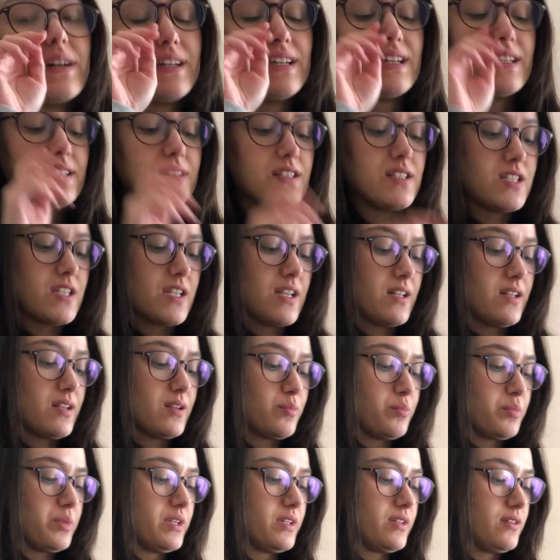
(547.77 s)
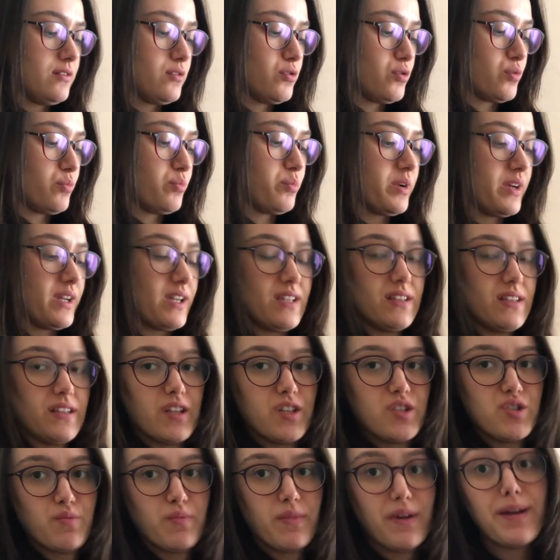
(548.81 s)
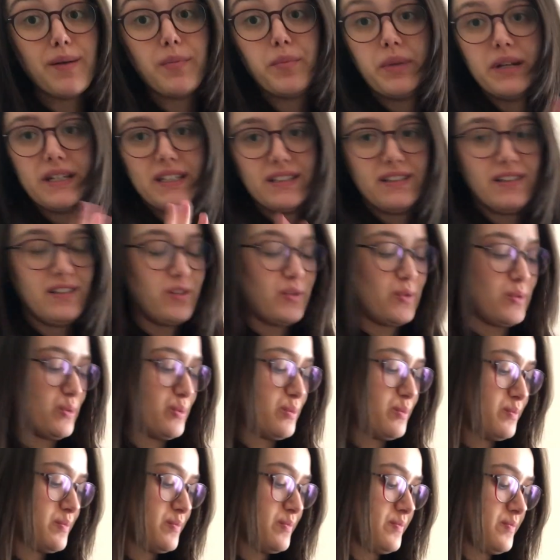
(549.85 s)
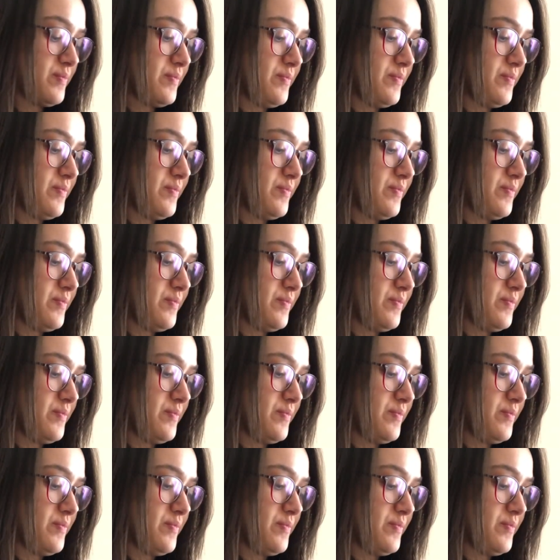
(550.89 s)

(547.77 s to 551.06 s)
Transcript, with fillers: Paketli şeylere bayılıyorum. Paket açmaya bayılıyorum.